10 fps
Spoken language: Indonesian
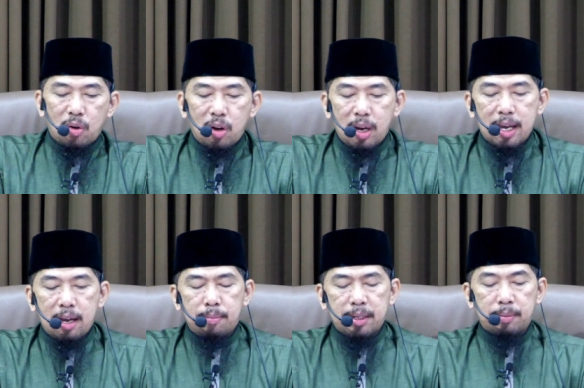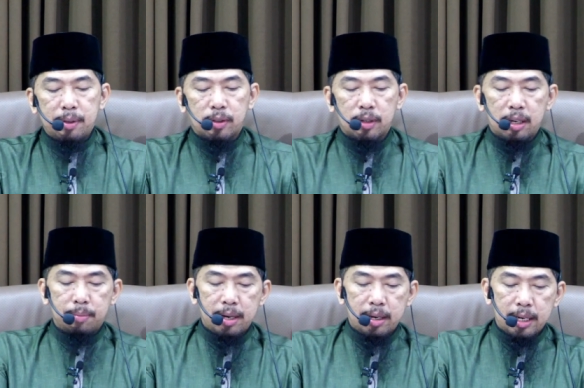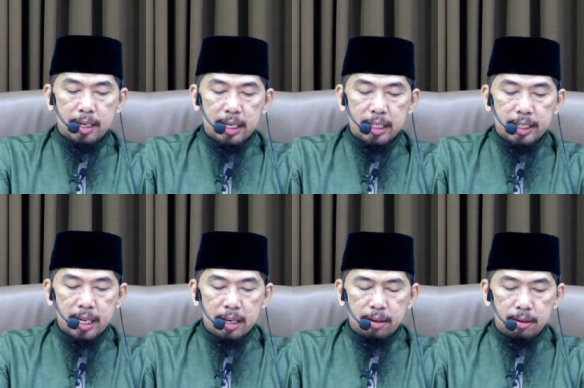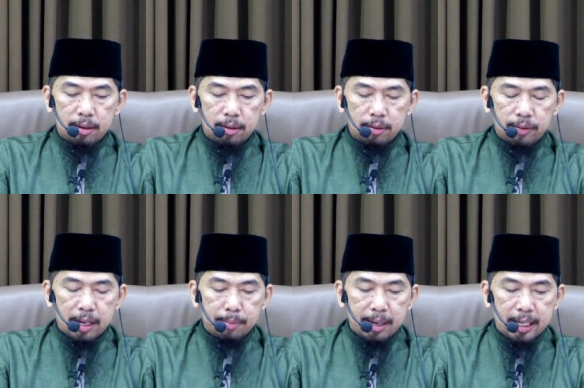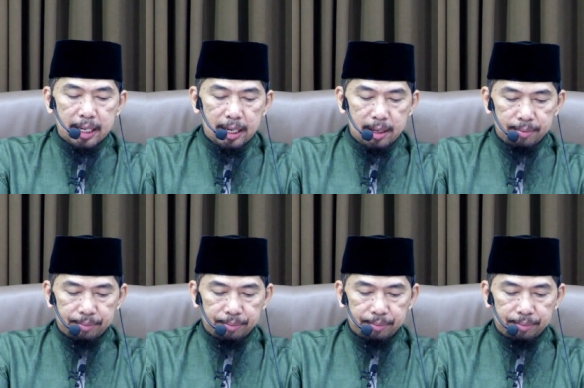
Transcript: Qala Ahmad bin Sulaiman An-Najjad fi amalih